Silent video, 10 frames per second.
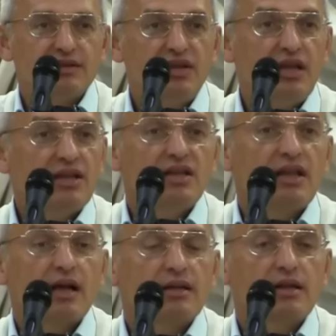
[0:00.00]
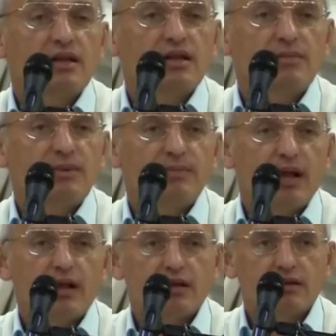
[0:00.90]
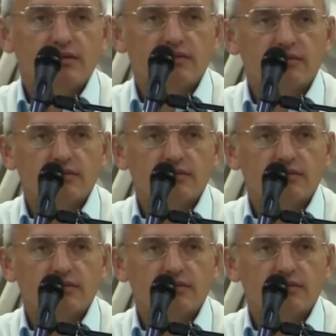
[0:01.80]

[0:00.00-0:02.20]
Нет, не так надо, не, неправильно.